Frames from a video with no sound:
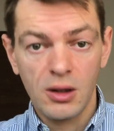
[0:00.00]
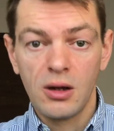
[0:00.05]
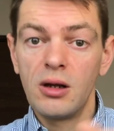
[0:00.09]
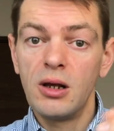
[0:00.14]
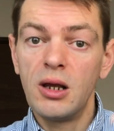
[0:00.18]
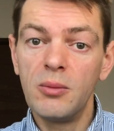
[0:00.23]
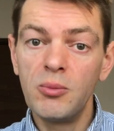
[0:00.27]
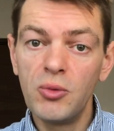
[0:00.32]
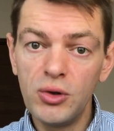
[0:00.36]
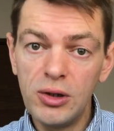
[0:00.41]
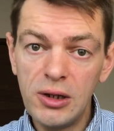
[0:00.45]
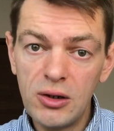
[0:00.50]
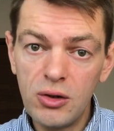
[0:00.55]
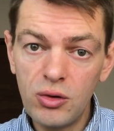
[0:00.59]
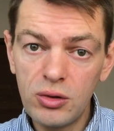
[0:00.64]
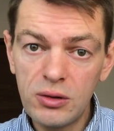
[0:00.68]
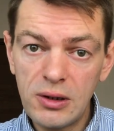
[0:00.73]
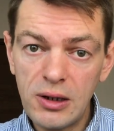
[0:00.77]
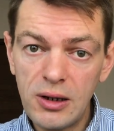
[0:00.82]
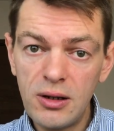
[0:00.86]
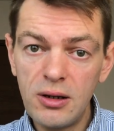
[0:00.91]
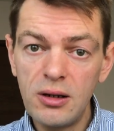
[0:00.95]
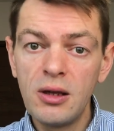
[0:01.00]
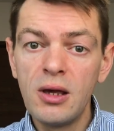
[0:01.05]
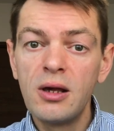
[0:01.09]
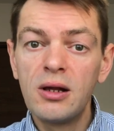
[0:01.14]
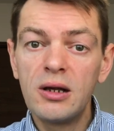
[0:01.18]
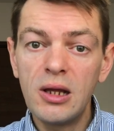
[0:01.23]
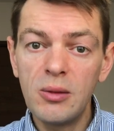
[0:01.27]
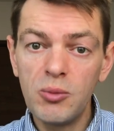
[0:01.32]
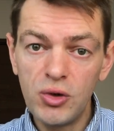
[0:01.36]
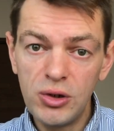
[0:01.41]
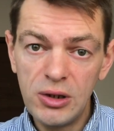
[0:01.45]
La monnaie locale,
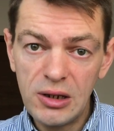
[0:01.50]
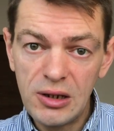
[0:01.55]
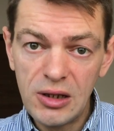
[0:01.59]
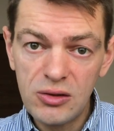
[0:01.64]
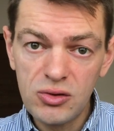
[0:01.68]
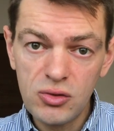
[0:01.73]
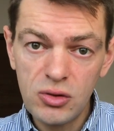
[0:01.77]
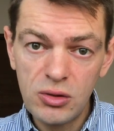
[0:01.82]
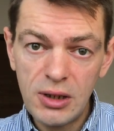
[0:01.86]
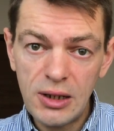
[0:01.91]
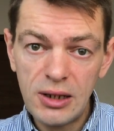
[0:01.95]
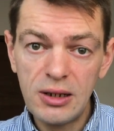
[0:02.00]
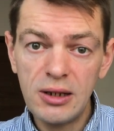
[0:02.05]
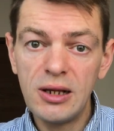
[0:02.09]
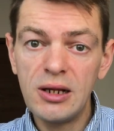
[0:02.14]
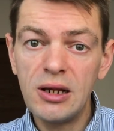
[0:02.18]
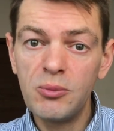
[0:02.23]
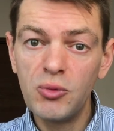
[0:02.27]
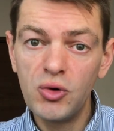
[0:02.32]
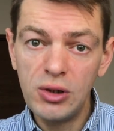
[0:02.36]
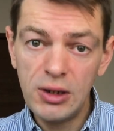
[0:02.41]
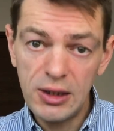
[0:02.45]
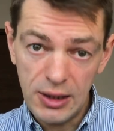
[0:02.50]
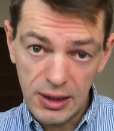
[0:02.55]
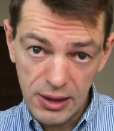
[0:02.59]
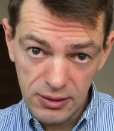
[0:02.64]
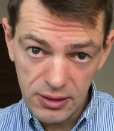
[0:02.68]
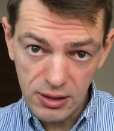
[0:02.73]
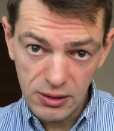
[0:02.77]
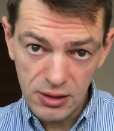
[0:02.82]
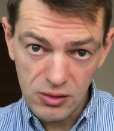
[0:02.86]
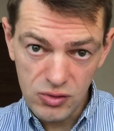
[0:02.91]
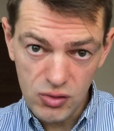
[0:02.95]
la monnaie nationale et la monnaie
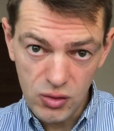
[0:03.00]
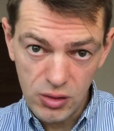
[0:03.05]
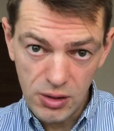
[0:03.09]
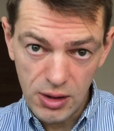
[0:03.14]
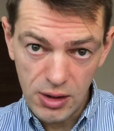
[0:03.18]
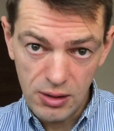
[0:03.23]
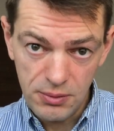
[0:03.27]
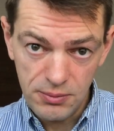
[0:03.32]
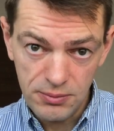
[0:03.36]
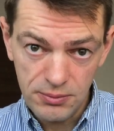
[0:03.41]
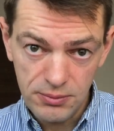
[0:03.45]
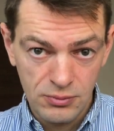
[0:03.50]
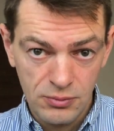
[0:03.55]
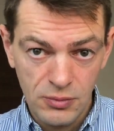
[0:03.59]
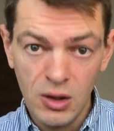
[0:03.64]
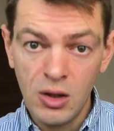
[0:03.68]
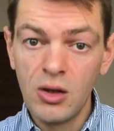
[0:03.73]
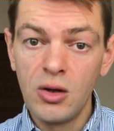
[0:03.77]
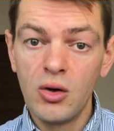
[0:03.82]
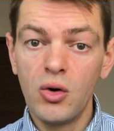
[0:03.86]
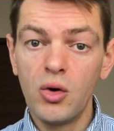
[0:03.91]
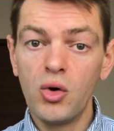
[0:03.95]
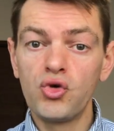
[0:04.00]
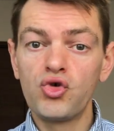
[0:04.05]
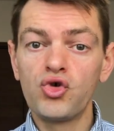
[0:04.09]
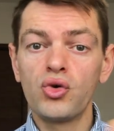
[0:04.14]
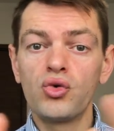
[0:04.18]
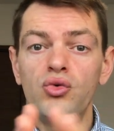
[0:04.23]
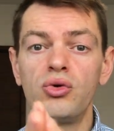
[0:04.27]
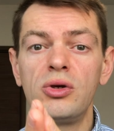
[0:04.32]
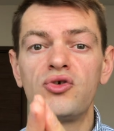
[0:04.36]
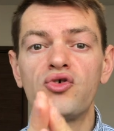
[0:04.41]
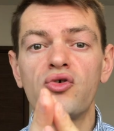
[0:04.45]
internationale.
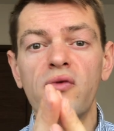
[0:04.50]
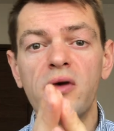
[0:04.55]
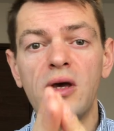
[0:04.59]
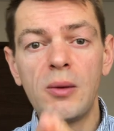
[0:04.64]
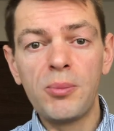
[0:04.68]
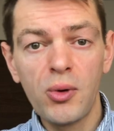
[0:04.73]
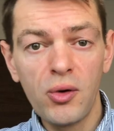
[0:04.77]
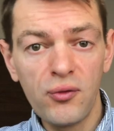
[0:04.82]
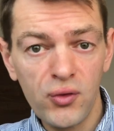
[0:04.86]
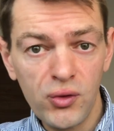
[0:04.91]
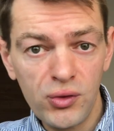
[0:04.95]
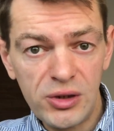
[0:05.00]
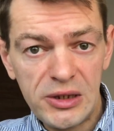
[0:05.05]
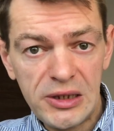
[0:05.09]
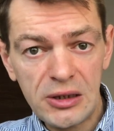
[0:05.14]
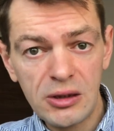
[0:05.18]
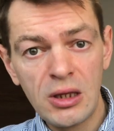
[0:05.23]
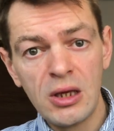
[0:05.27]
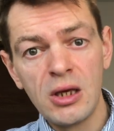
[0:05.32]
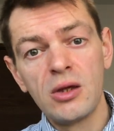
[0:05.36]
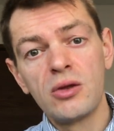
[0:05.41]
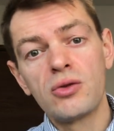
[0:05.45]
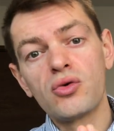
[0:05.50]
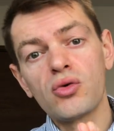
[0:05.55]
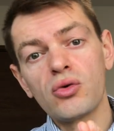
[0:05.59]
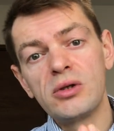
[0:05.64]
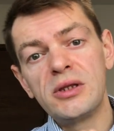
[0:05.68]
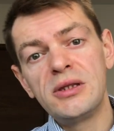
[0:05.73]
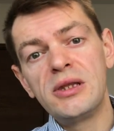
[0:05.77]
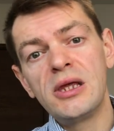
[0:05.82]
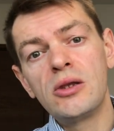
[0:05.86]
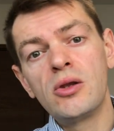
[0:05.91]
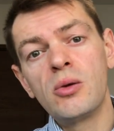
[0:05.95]
Aujourd'hui, je vais approfondir sur
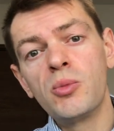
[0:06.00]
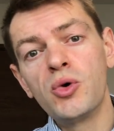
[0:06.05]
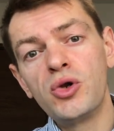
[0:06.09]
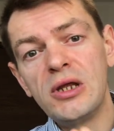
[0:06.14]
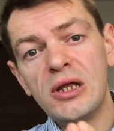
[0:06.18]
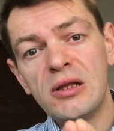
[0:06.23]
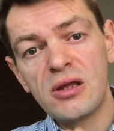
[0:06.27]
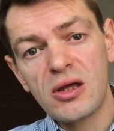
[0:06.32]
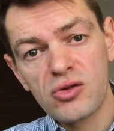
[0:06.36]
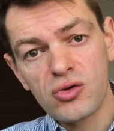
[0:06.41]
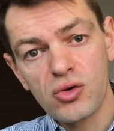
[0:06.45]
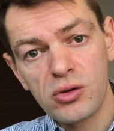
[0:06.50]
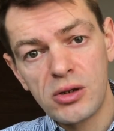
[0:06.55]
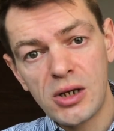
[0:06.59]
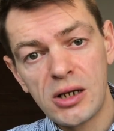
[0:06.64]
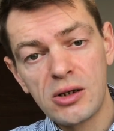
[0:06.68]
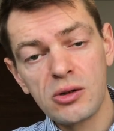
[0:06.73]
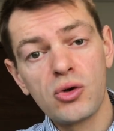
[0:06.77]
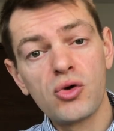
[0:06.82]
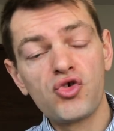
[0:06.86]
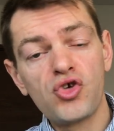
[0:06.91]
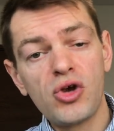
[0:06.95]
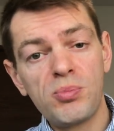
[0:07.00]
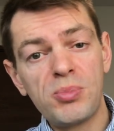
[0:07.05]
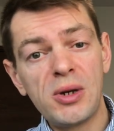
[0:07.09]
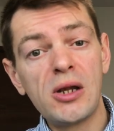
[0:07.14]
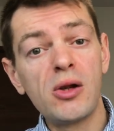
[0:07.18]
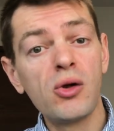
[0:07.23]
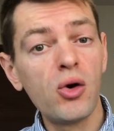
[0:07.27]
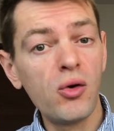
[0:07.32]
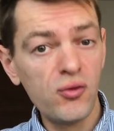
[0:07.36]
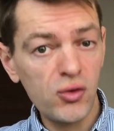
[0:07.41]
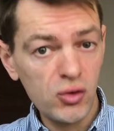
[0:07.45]
l'idée de monnaie nationale que j'appelle
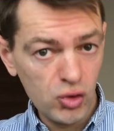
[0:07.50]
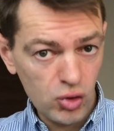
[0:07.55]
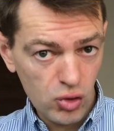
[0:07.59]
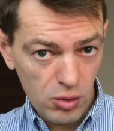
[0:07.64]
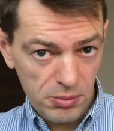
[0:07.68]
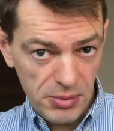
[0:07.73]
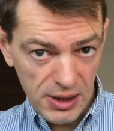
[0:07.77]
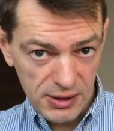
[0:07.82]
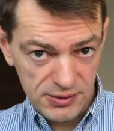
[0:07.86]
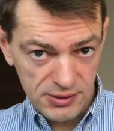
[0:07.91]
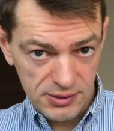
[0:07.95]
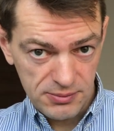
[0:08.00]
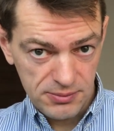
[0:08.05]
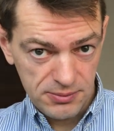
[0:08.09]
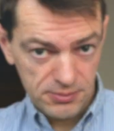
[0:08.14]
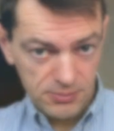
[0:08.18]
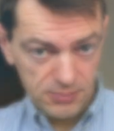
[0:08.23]
revenu de base.